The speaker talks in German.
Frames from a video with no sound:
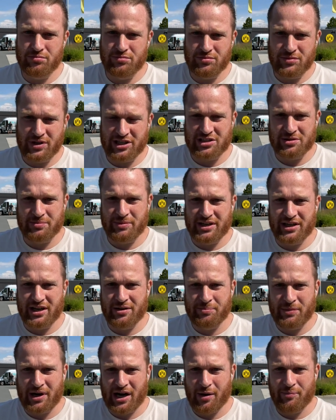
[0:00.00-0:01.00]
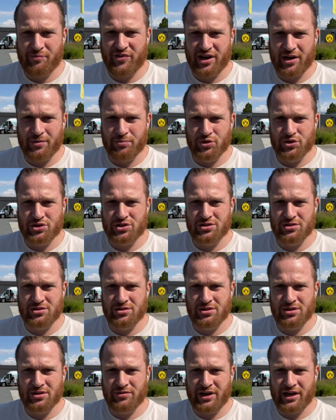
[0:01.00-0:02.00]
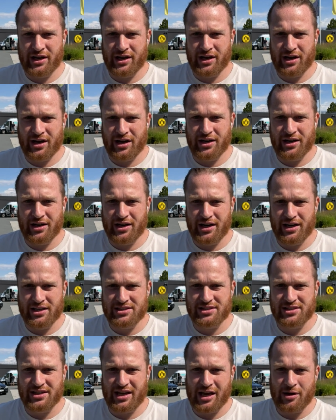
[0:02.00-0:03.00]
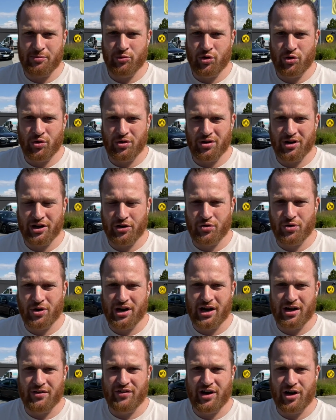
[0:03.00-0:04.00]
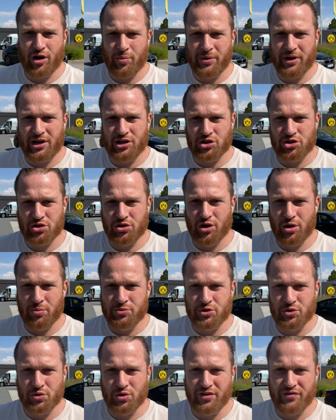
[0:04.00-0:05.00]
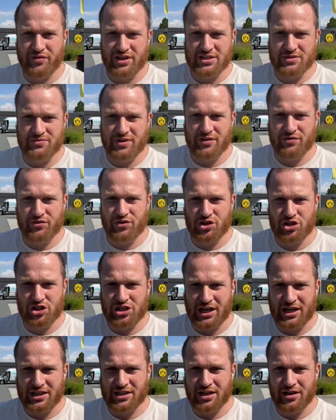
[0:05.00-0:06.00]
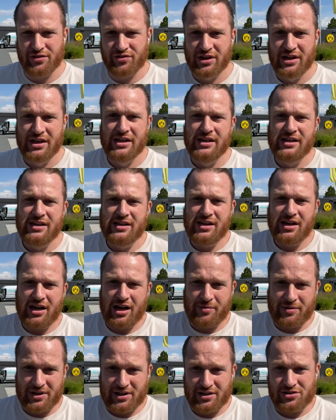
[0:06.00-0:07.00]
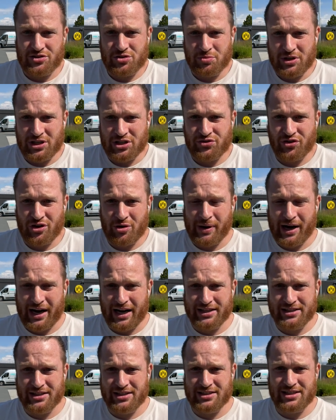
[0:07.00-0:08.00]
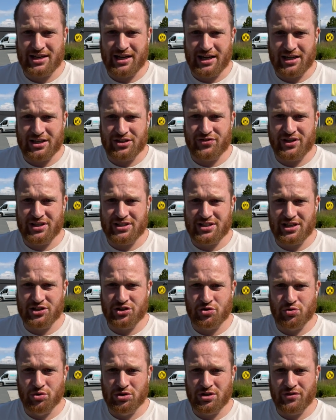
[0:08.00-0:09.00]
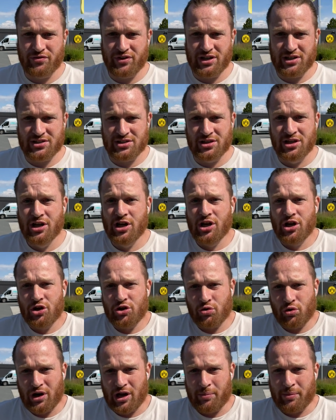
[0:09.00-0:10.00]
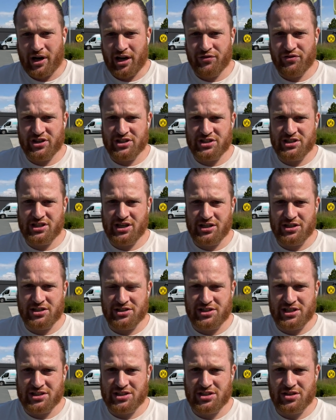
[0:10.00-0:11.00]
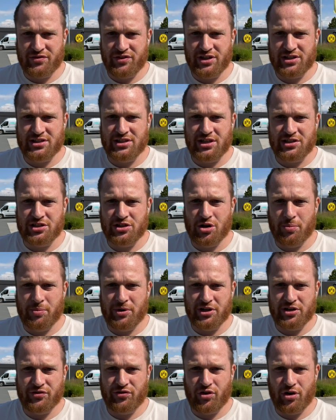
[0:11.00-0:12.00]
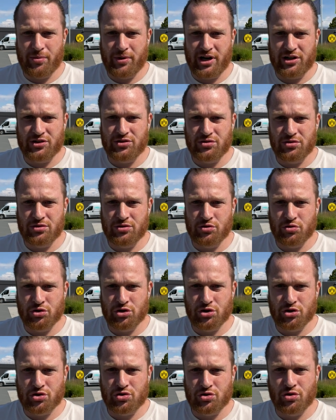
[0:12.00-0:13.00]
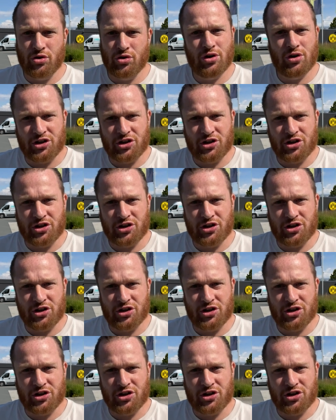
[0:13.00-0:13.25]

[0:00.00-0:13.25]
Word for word: hätte man dann mal abwarten müssen, äh, weil er ja einer der letzten em requerer war, ob er dann schon eine Option gewesen wäre für die Startelf. Aber zumindest für die Breite des Kaders wäre es ganz gut gewesen. Julian Brandt wäre sicherlich gesetzt gewesen. Er hat die komplette Vorbereitung durchgezogen,